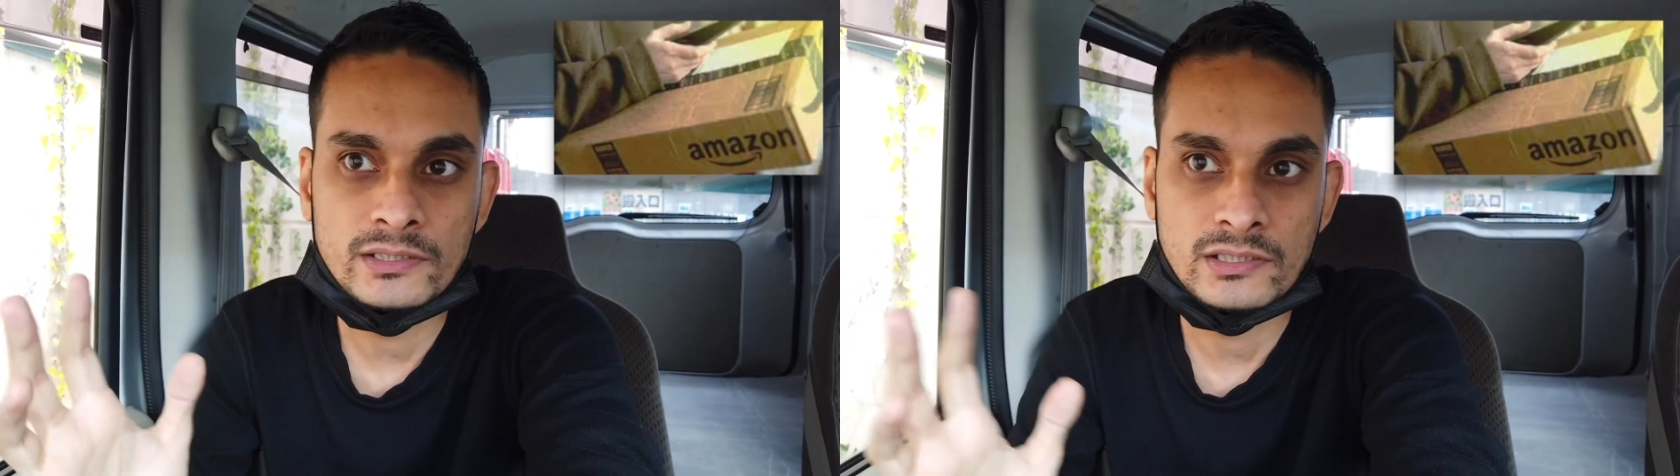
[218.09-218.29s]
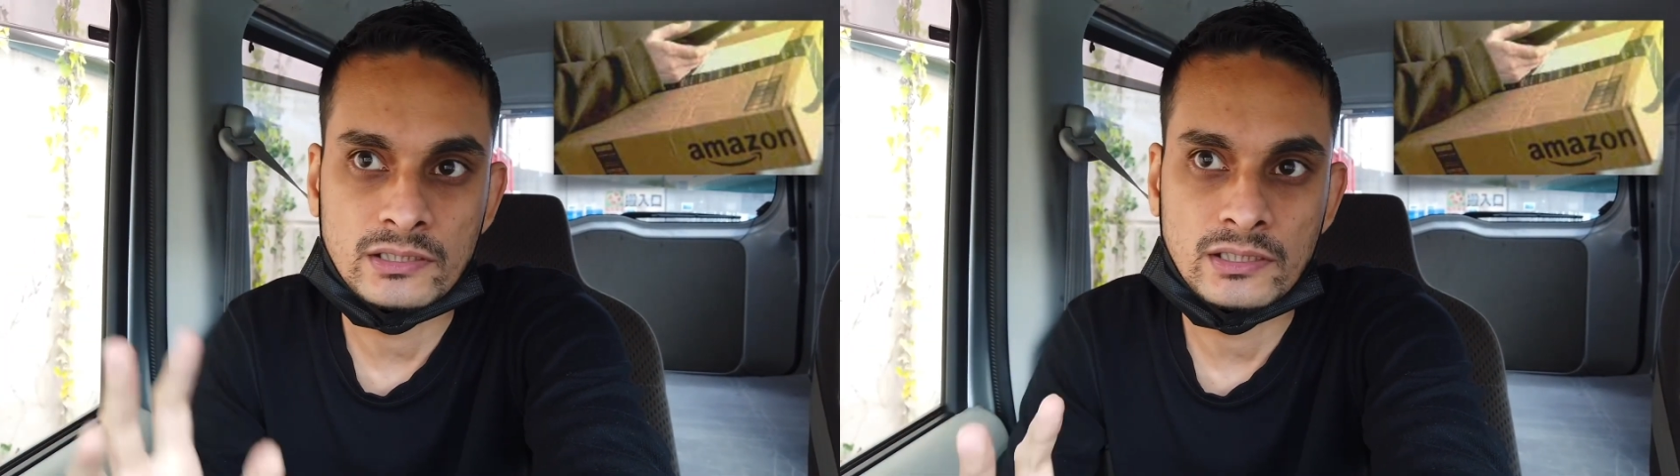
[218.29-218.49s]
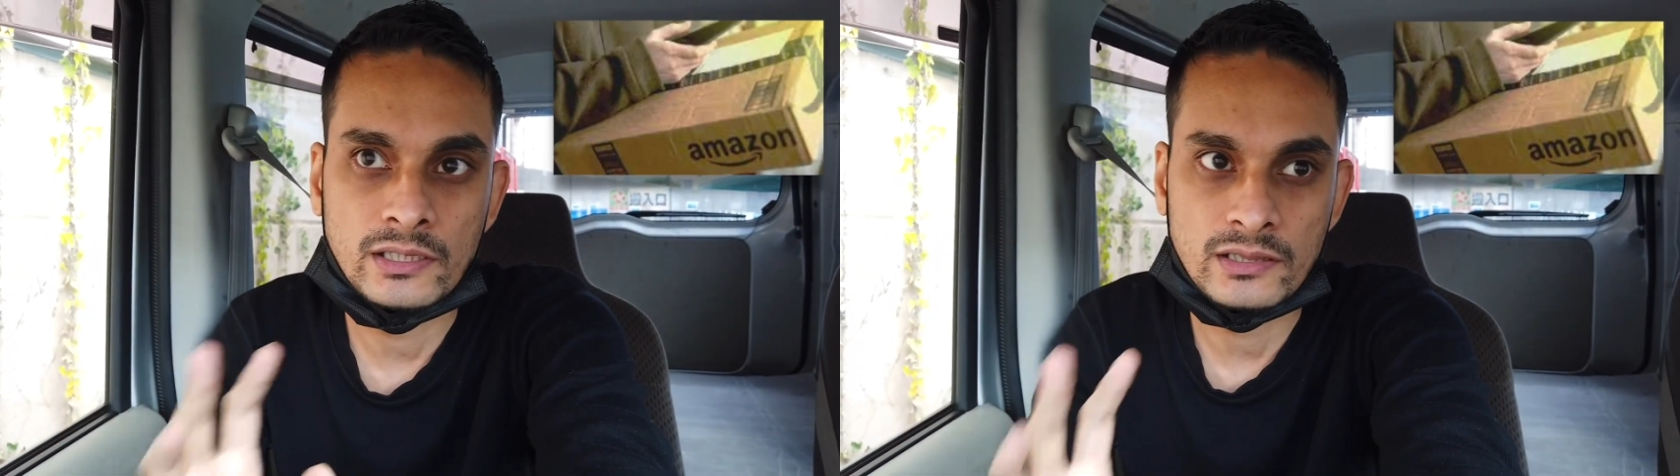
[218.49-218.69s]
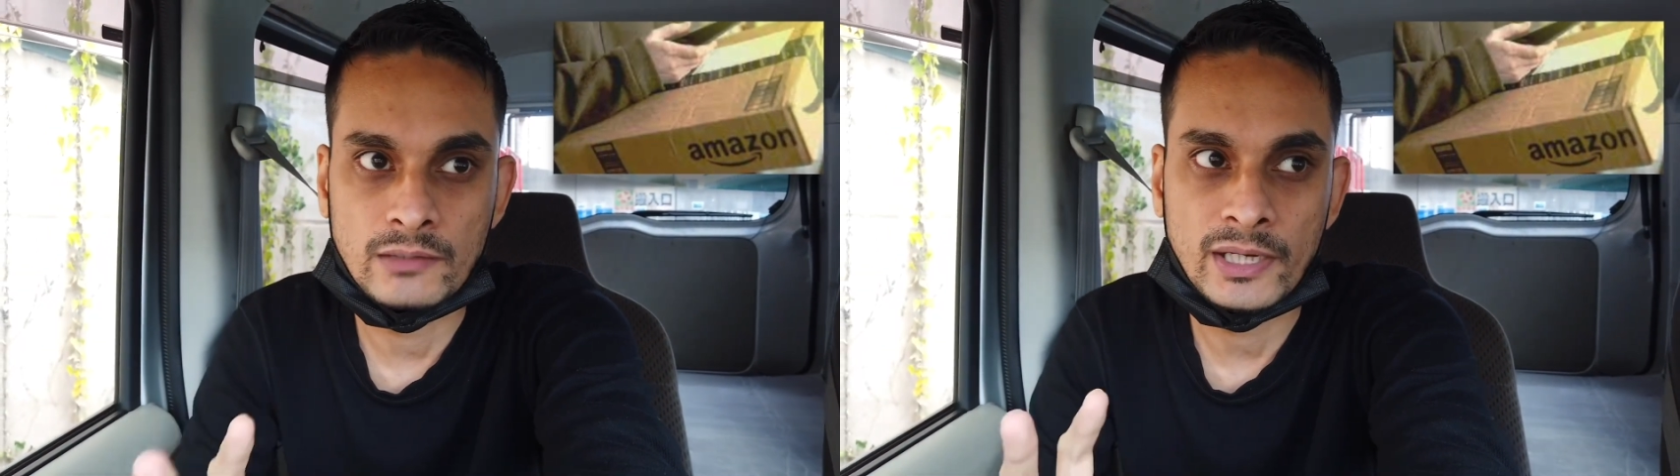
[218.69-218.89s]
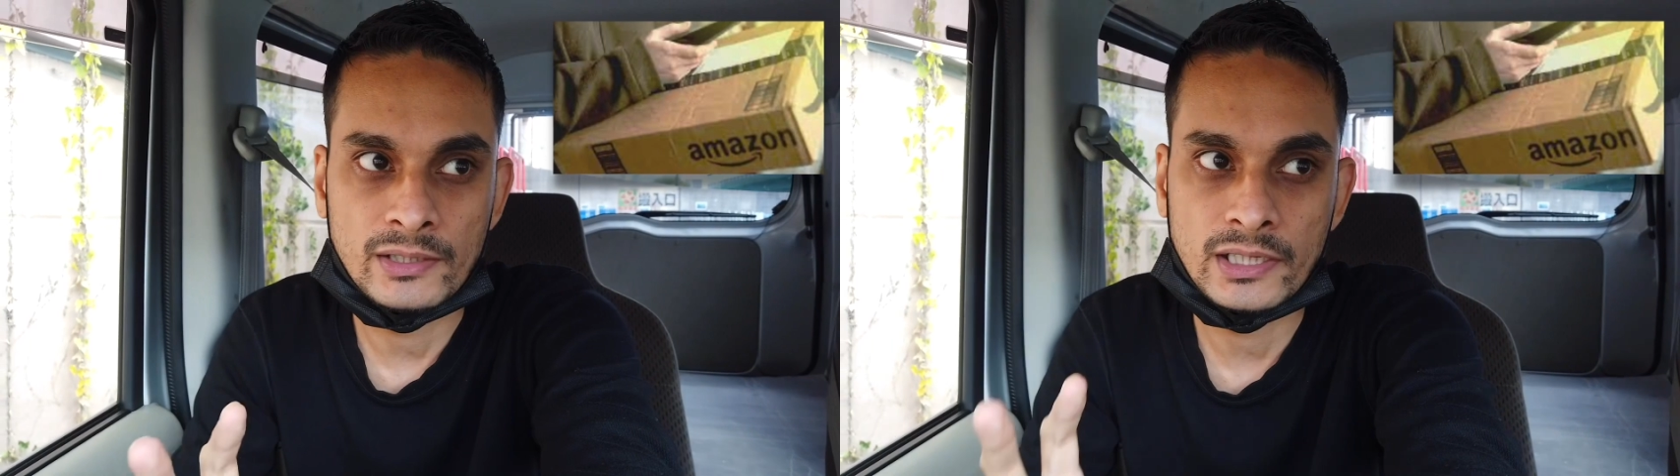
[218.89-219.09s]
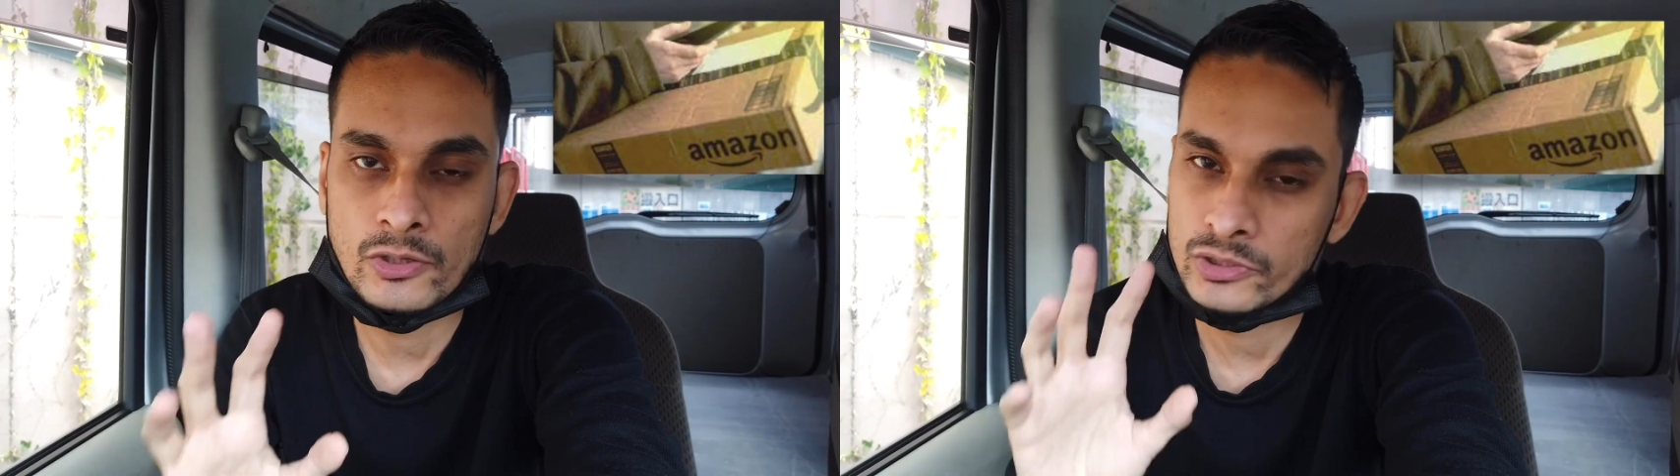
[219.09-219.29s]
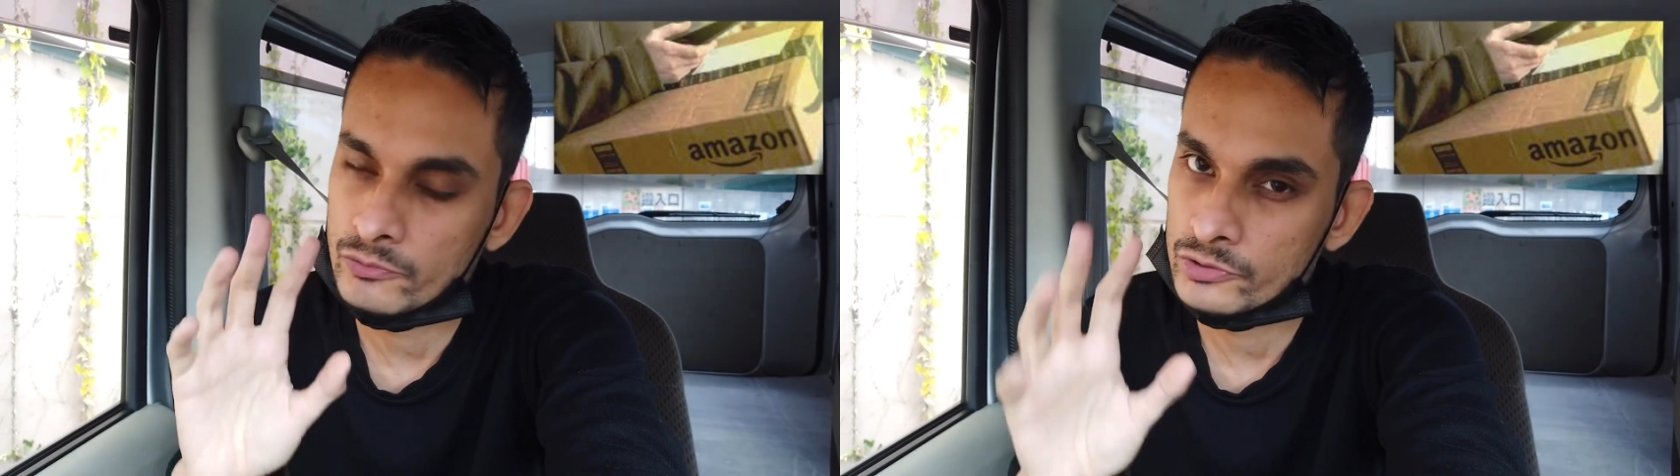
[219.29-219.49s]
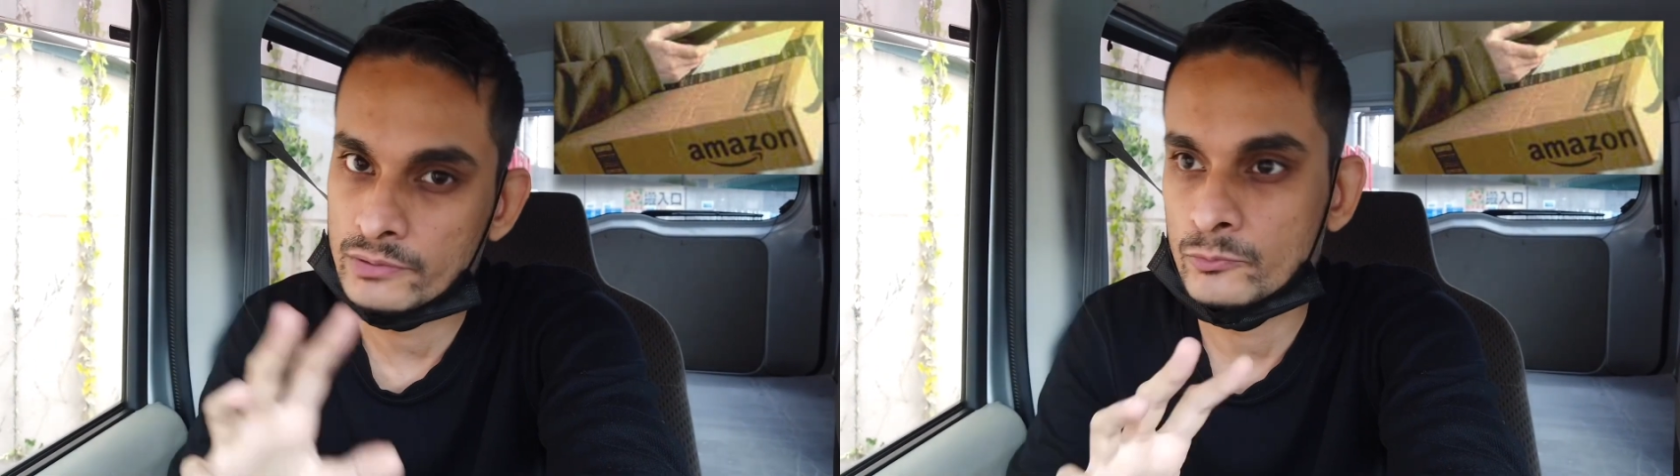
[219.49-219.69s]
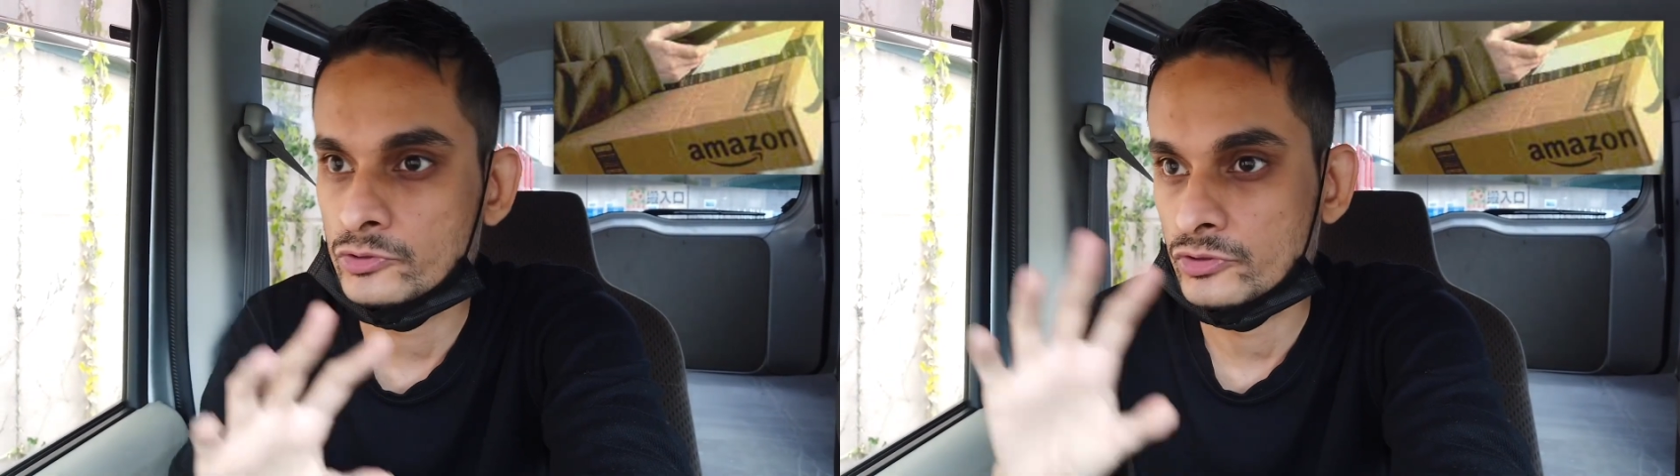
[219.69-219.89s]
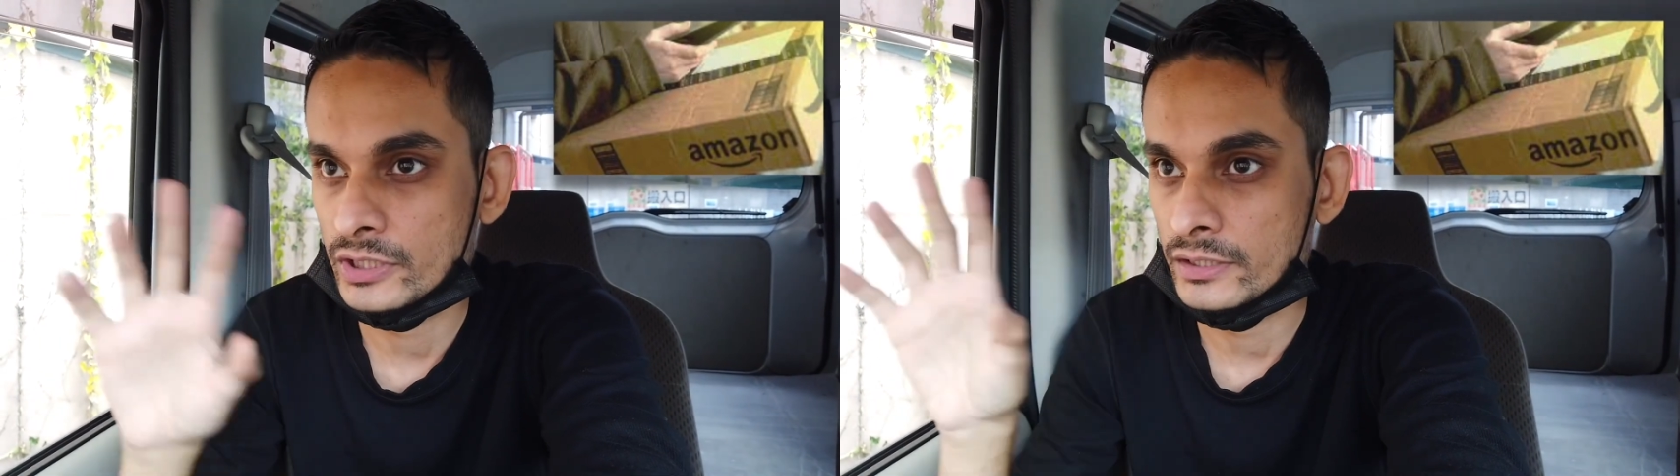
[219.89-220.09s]
सामान वगैरह होता है वो सब
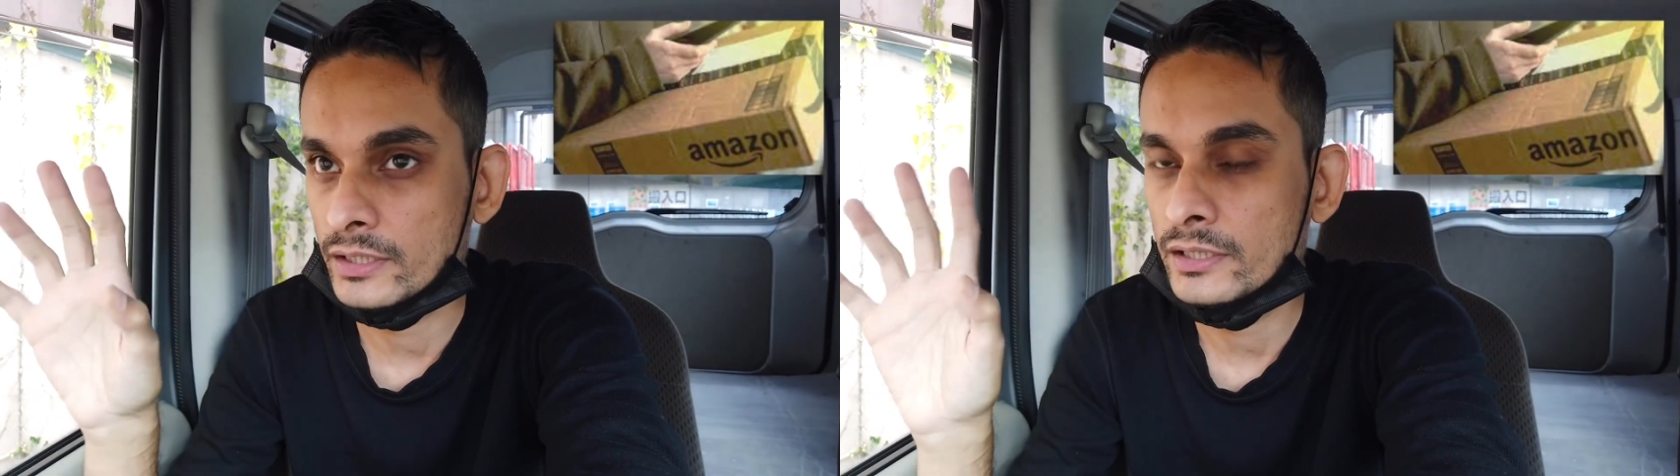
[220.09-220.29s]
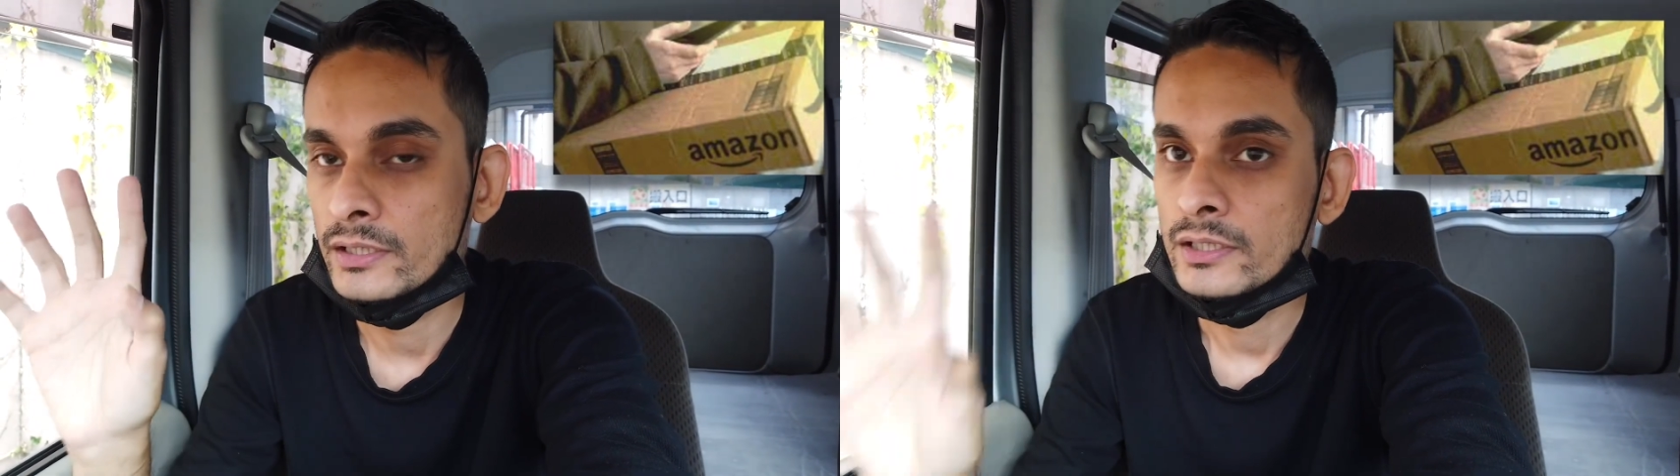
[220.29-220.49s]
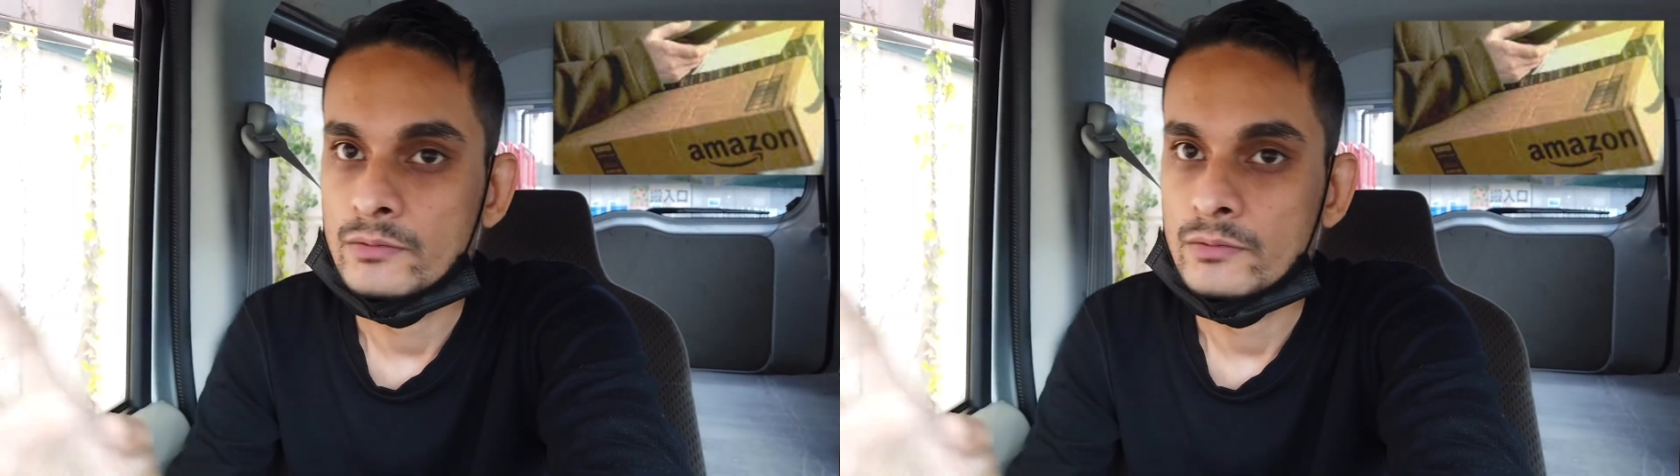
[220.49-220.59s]
कुछ इसके अंदर